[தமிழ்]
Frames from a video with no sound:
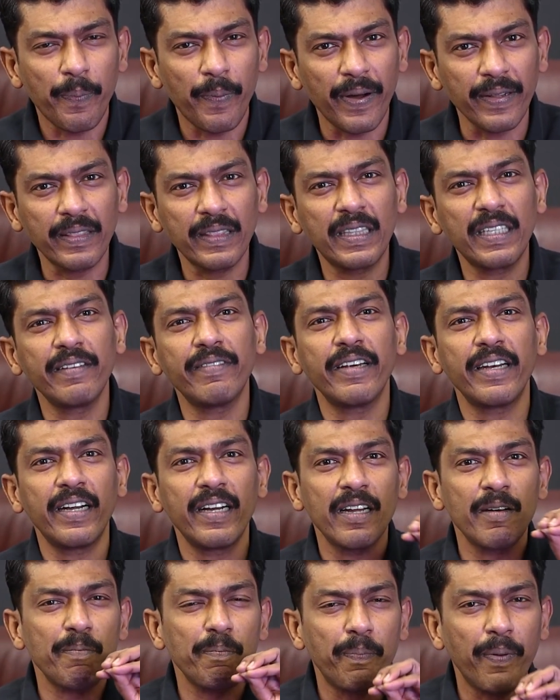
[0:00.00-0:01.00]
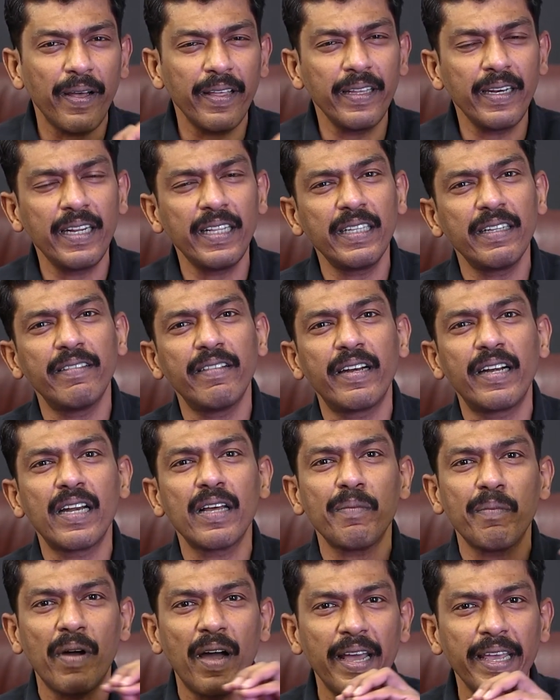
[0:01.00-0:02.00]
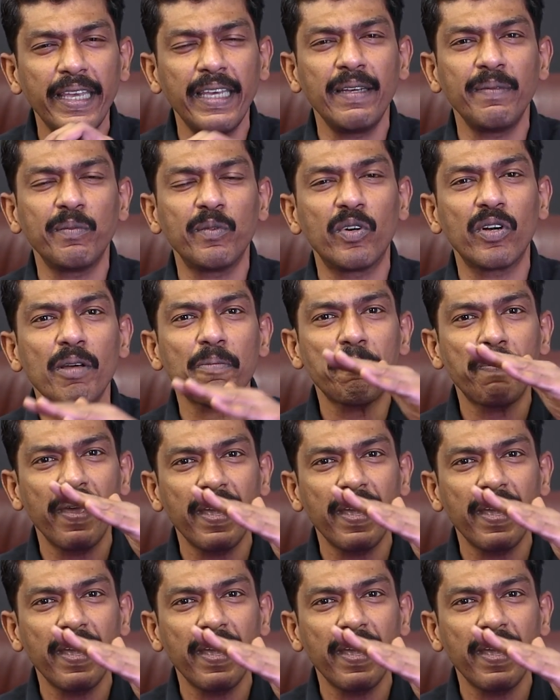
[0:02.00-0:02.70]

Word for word: பத்து வருடம் பதினைந்து வருடம் ஆகியும் கூட